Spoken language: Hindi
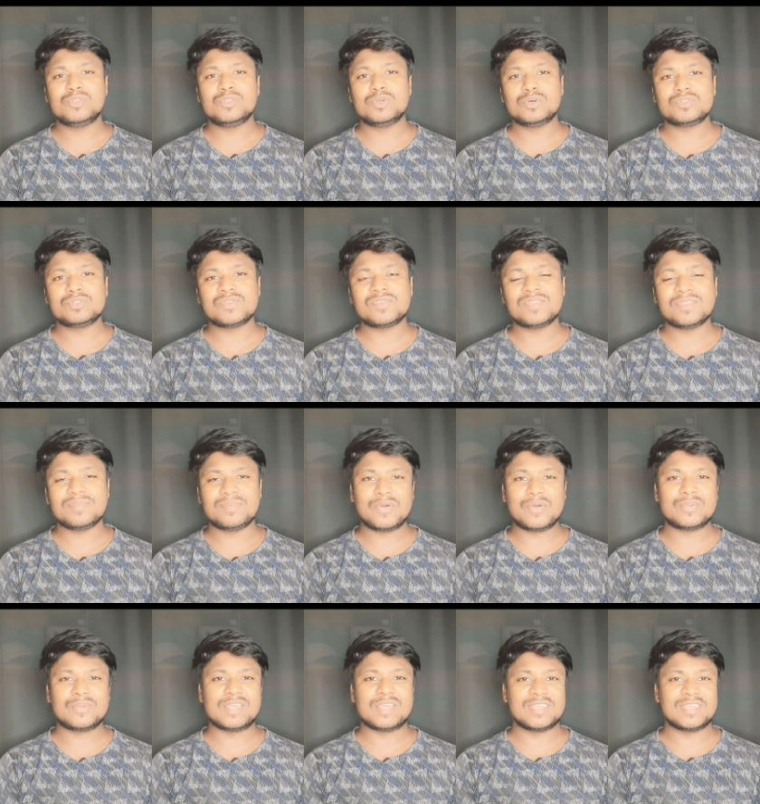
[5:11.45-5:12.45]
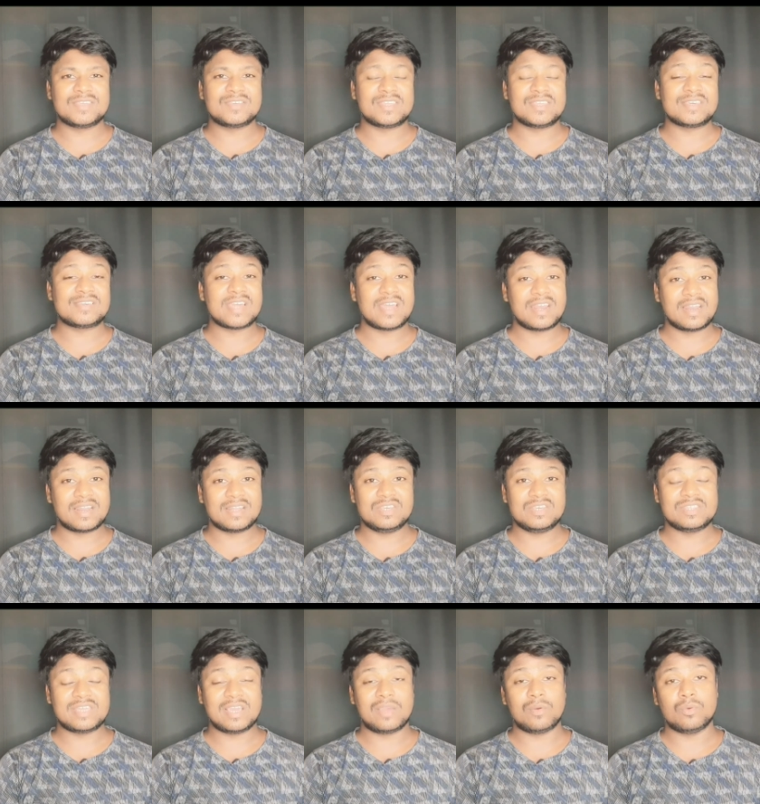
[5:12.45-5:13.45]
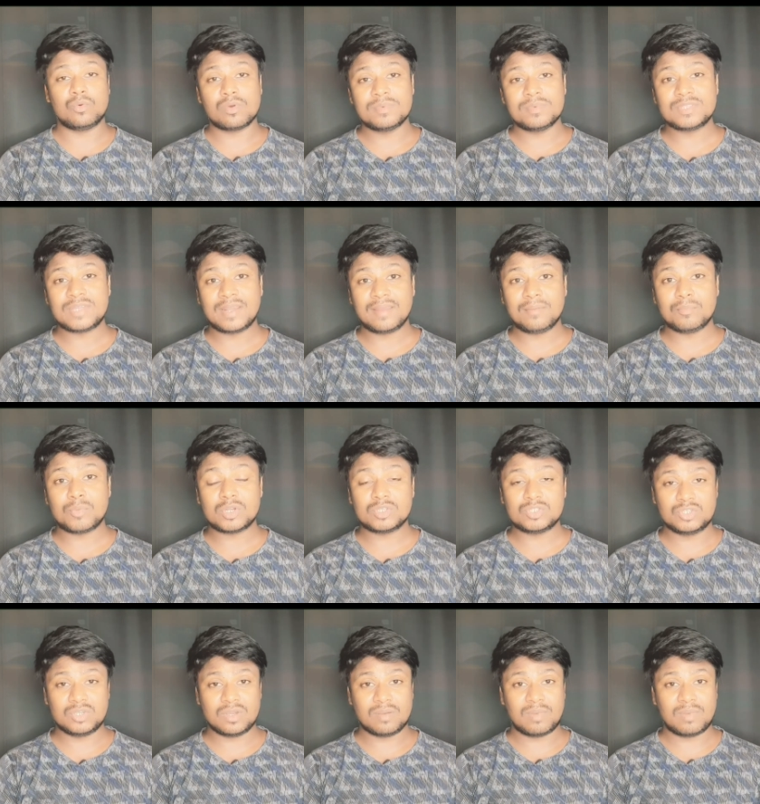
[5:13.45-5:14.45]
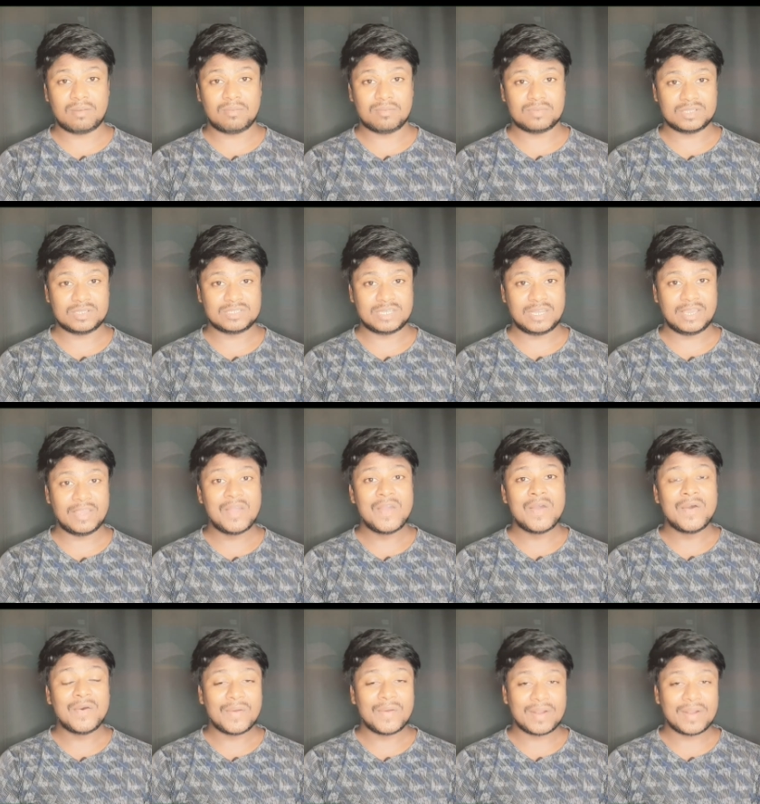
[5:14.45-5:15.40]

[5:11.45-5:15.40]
अपने दोस्तों से इस वीडियो को ज़्यादा से ज़्यादा शेयर कर दीजिए ताकि उनको भी सारी इंपॉर्टेंट चीज़ों के बारे में पता चले